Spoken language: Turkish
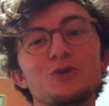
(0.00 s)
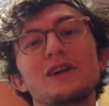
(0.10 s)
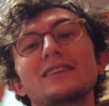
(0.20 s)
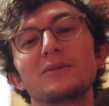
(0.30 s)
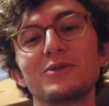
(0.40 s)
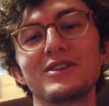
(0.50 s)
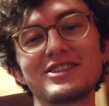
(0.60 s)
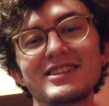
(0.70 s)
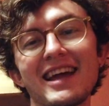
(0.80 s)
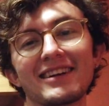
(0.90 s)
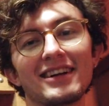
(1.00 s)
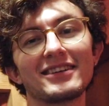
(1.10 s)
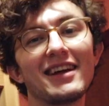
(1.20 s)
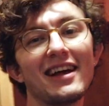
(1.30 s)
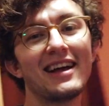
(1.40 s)
Özellikle bunun için tekrar
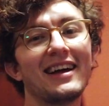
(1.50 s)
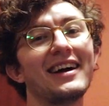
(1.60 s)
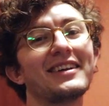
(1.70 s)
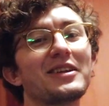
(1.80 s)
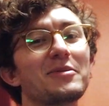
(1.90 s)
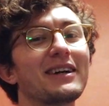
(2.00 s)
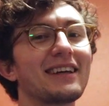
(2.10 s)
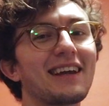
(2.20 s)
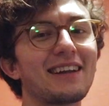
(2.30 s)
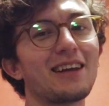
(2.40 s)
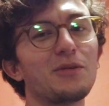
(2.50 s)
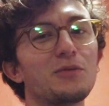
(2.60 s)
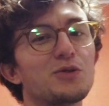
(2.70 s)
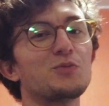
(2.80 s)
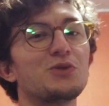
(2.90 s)
e, Danimarka'ya geri
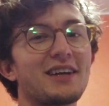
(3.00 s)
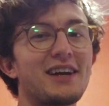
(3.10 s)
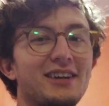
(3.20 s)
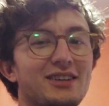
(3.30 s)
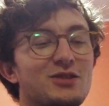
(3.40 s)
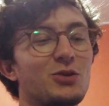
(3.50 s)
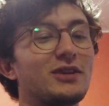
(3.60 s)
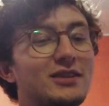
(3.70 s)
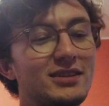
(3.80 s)
gelebilmişim. Buradaki arkadaşlar öyle